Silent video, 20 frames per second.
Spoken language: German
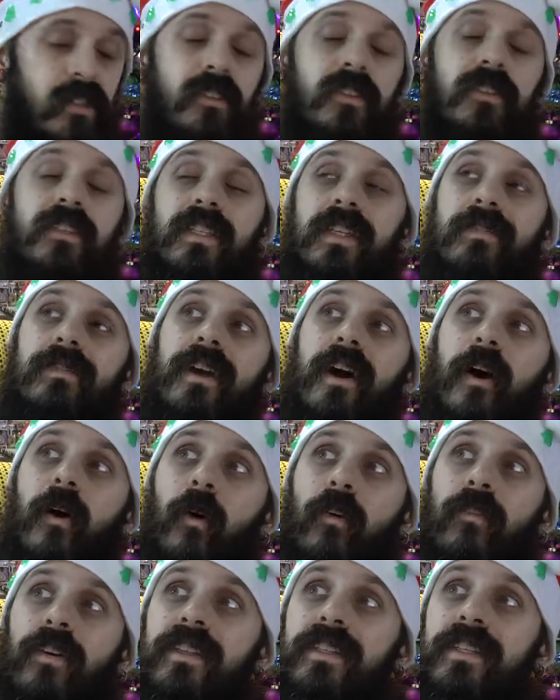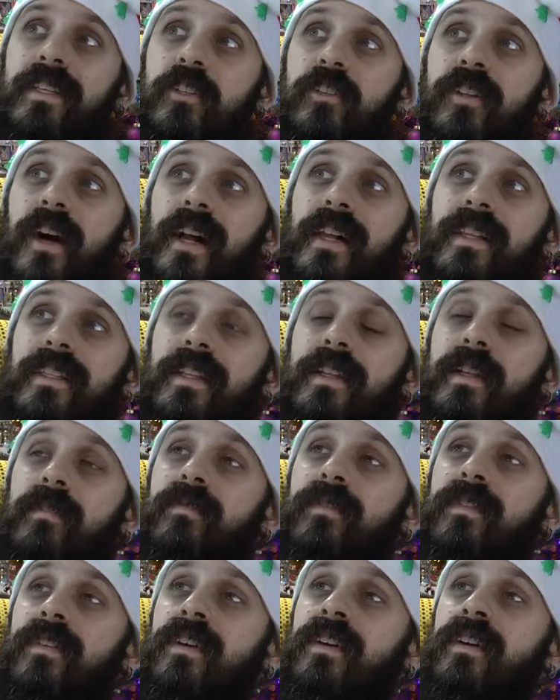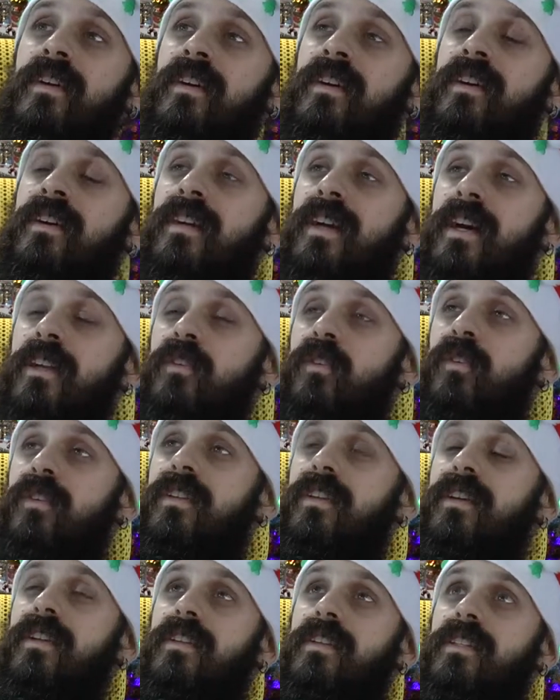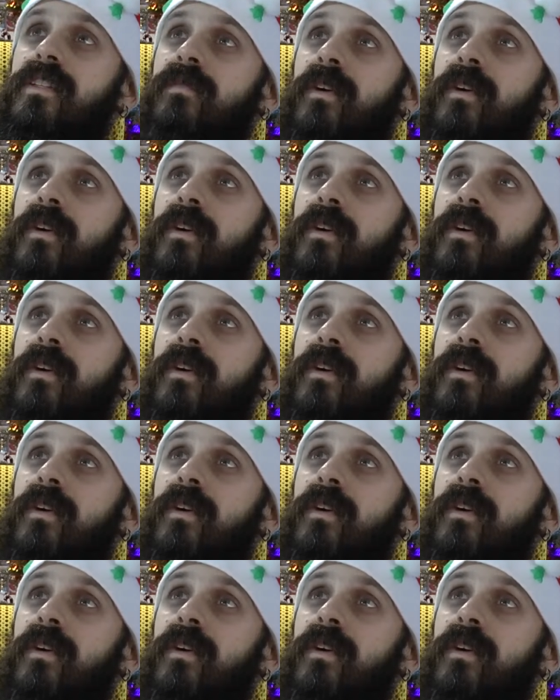und sehen wir auch, was hier schon alles in dem Karton drin ist.